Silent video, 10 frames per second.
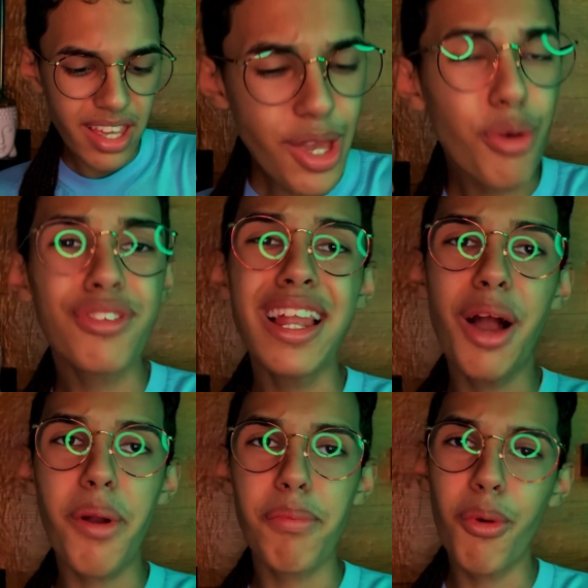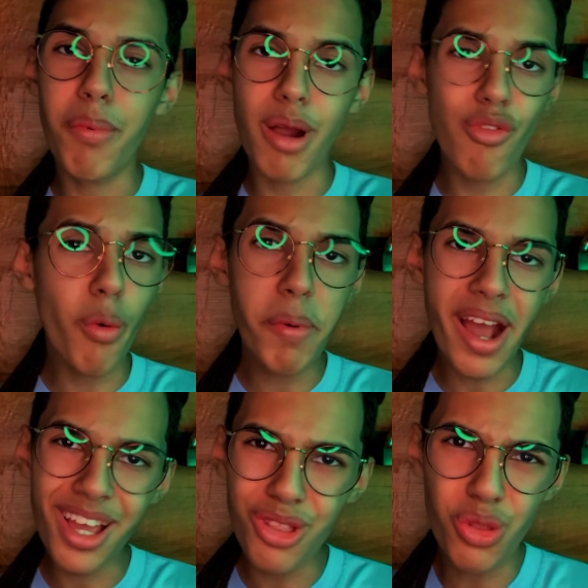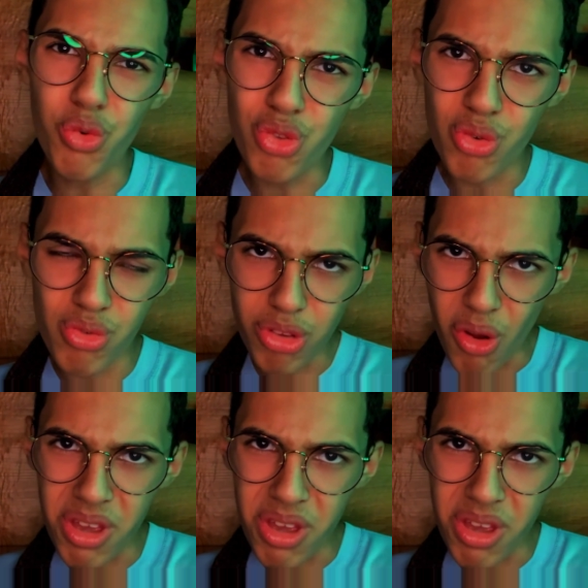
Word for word: E eu sei lá o que eu é vou comprar, eu vou comprar aqui tudo, sou